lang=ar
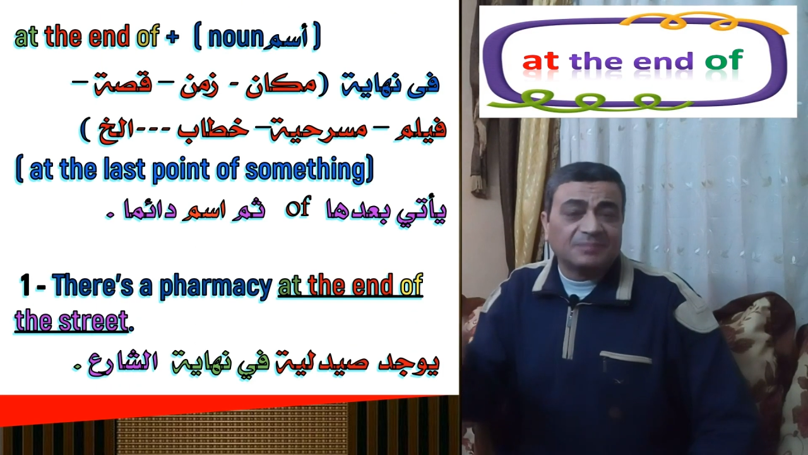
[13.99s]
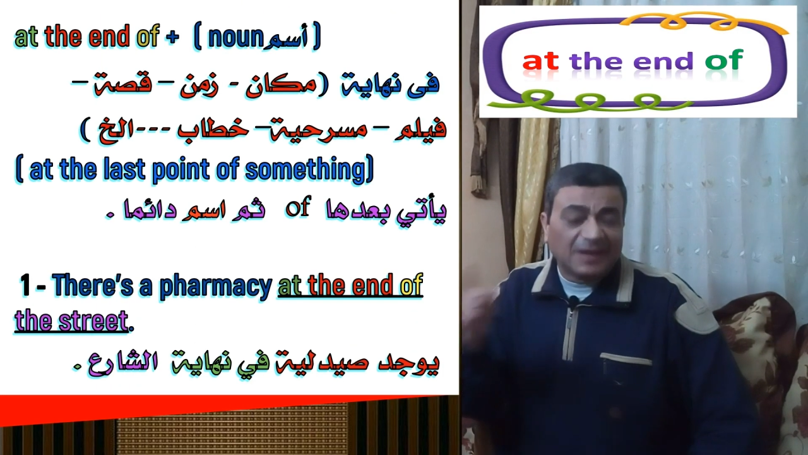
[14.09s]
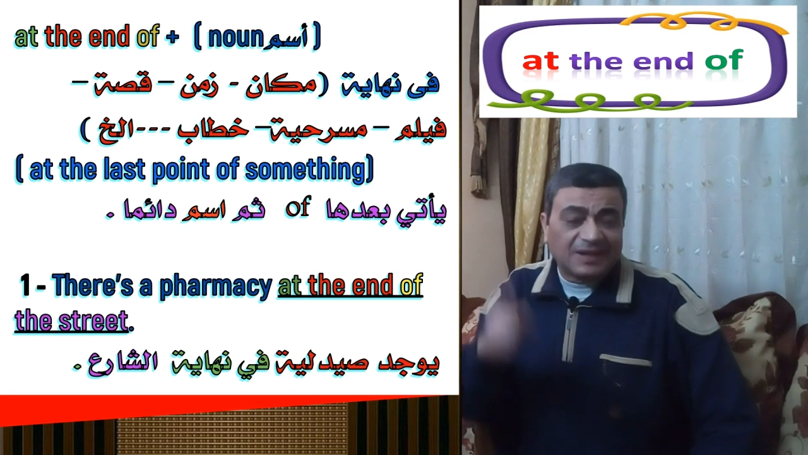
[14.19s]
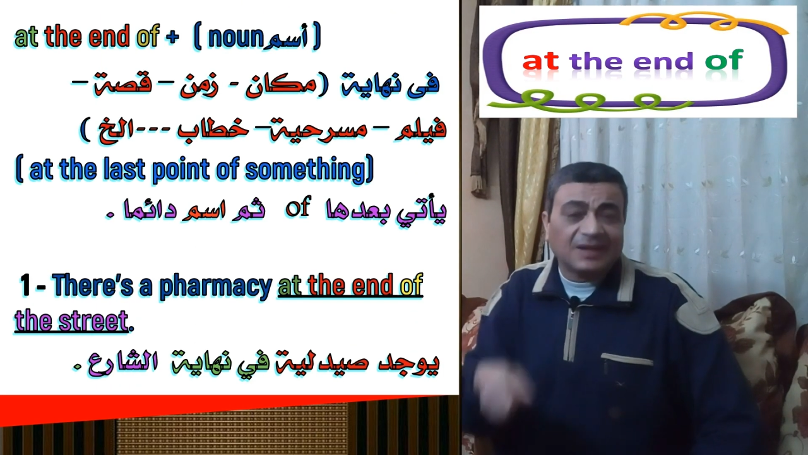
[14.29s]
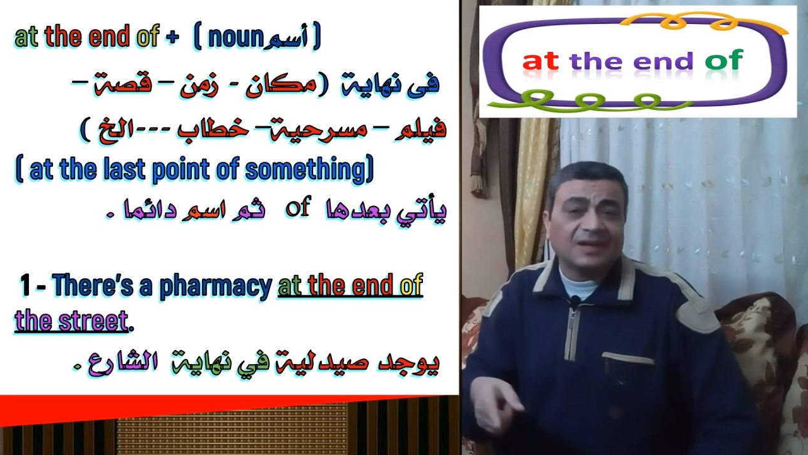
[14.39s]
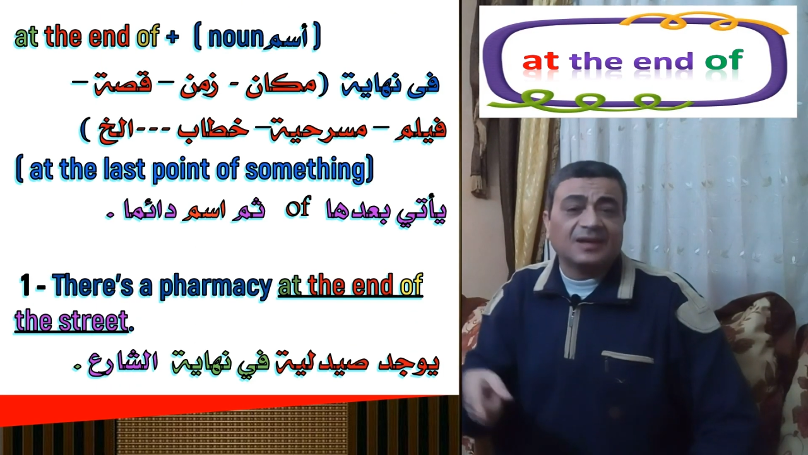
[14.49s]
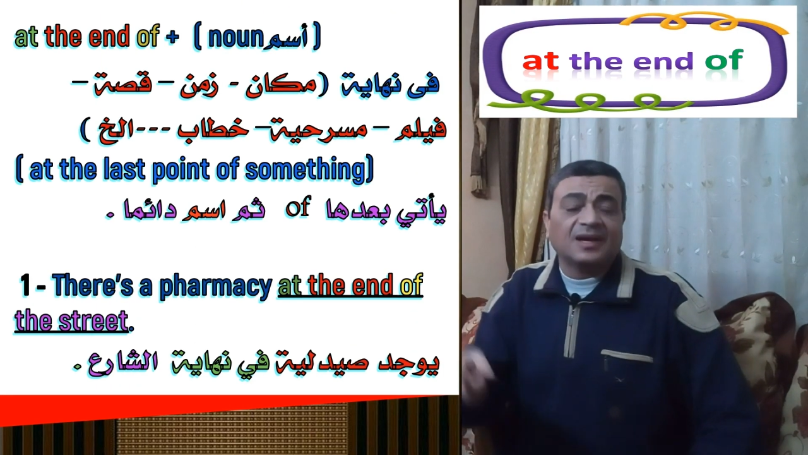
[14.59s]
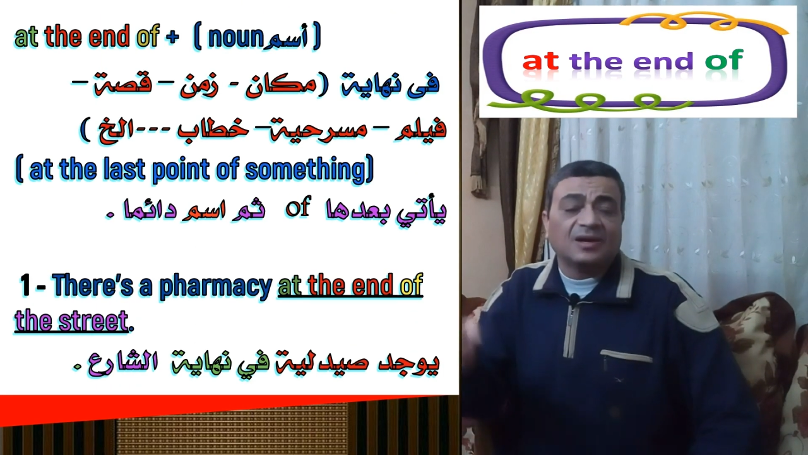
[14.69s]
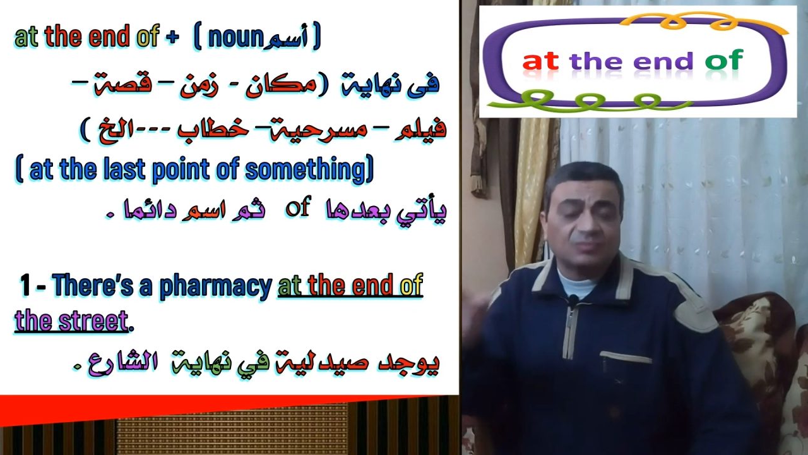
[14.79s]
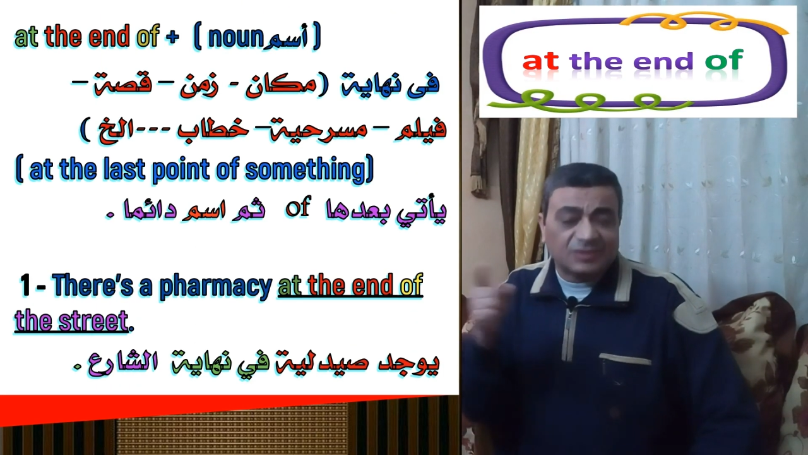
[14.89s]
مكان
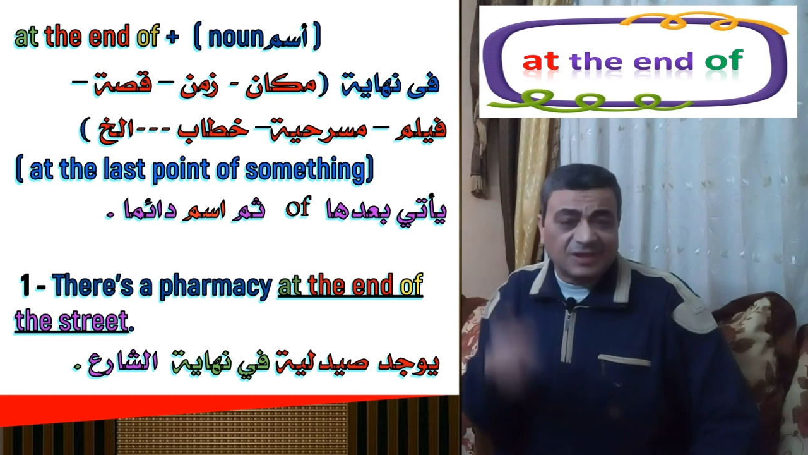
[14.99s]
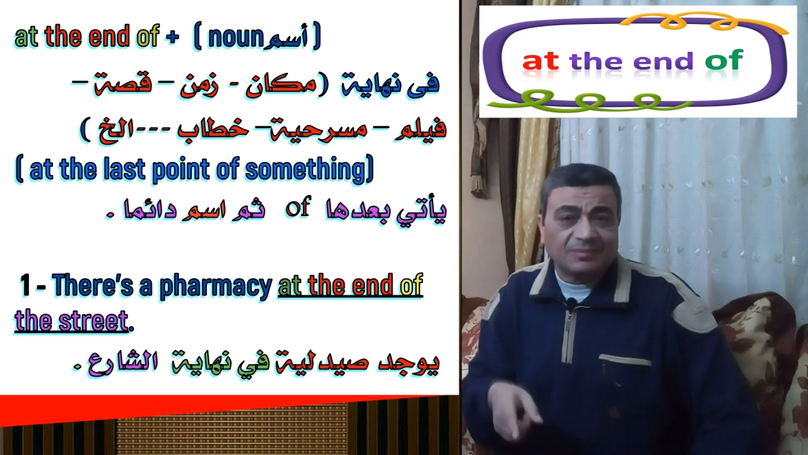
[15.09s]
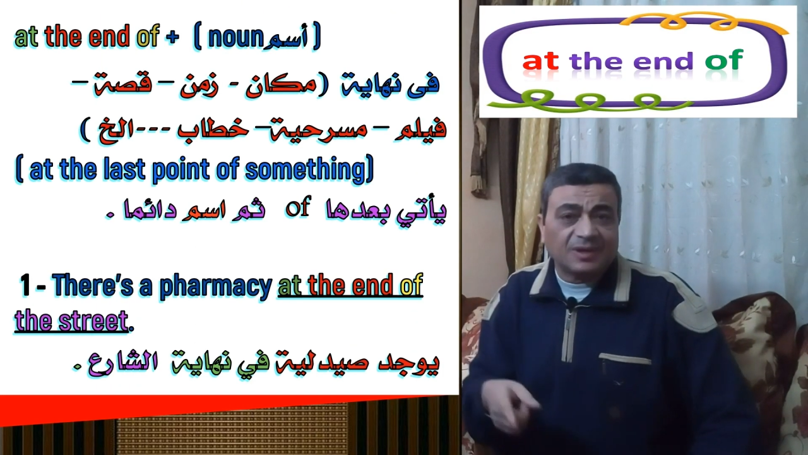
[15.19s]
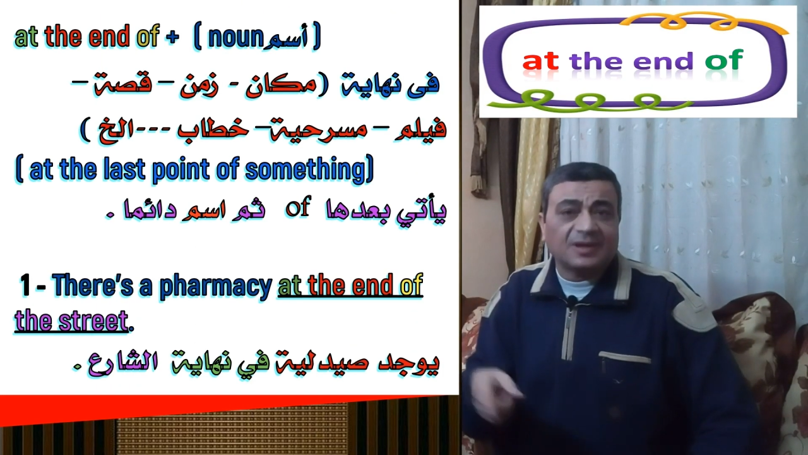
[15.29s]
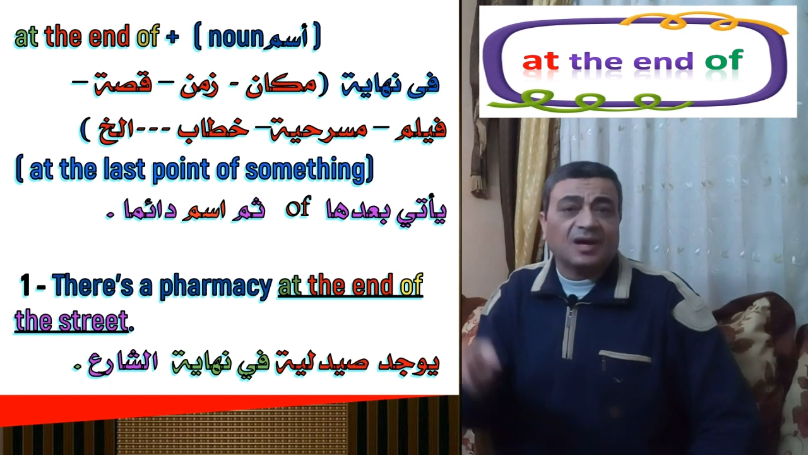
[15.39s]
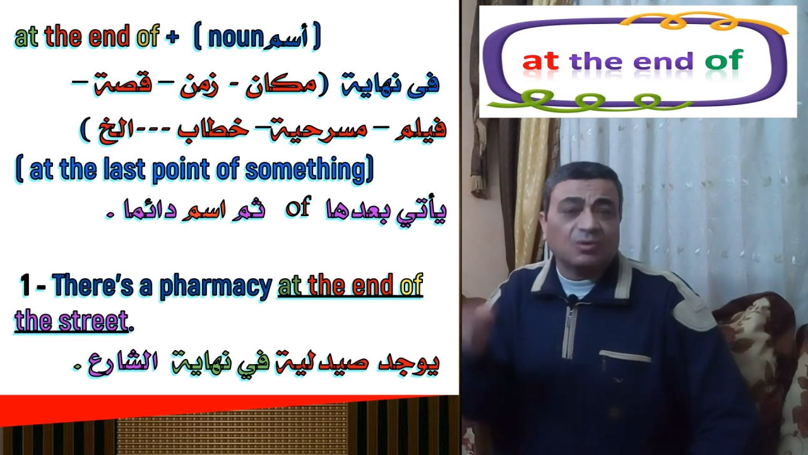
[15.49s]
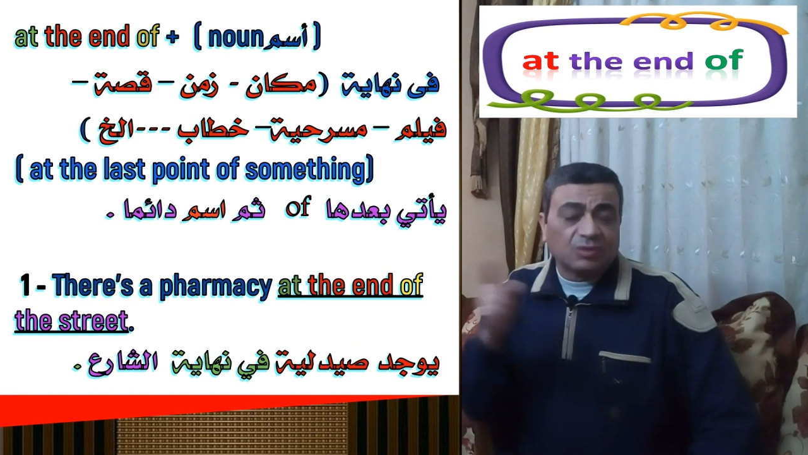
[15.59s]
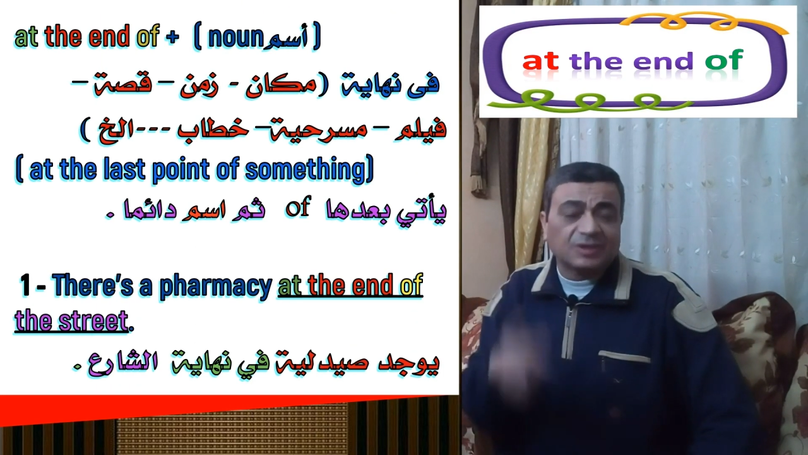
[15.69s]
أو زمن أو